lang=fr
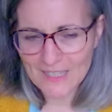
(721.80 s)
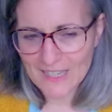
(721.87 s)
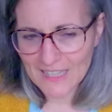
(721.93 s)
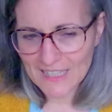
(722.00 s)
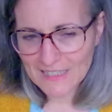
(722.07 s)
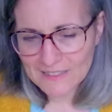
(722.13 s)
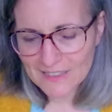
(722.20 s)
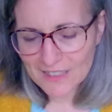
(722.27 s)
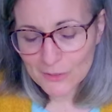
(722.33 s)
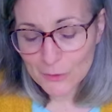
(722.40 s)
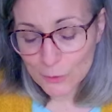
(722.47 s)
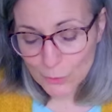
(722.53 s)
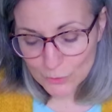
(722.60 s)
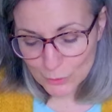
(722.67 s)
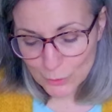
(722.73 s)
Et c'est un
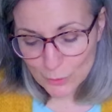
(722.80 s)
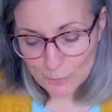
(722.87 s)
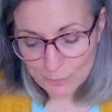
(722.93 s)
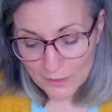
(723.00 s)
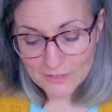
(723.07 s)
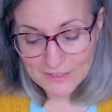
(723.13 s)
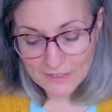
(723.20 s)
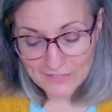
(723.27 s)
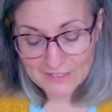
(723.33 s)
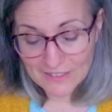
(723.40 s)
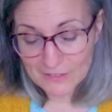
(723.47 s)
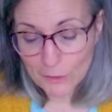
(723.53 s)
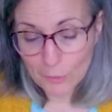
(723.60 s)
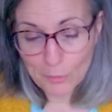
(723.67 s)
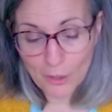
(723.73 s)
doute, je pense, avec
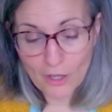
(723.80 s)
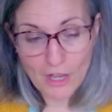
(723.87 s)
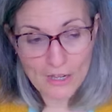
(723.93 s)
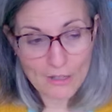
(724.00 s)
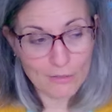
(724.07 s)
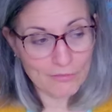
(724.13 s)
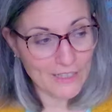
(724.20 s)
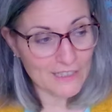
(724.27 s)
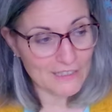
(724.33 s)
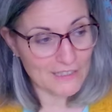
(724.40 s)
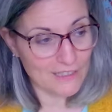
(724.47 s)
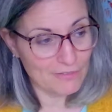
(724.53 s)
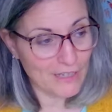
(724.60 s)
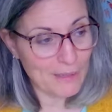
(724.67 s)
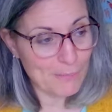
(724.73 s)
cet empereur à l'envers qui
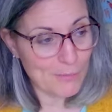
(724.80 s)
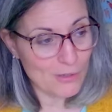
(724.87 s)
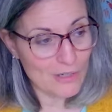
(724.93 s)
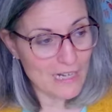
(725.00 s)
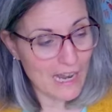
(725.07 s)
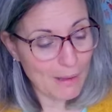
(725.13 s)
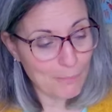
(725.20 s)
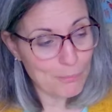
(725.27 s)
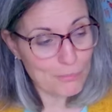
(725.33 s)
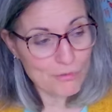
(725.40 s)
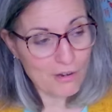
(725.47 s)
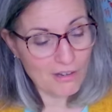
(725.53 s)
est vraiment là pour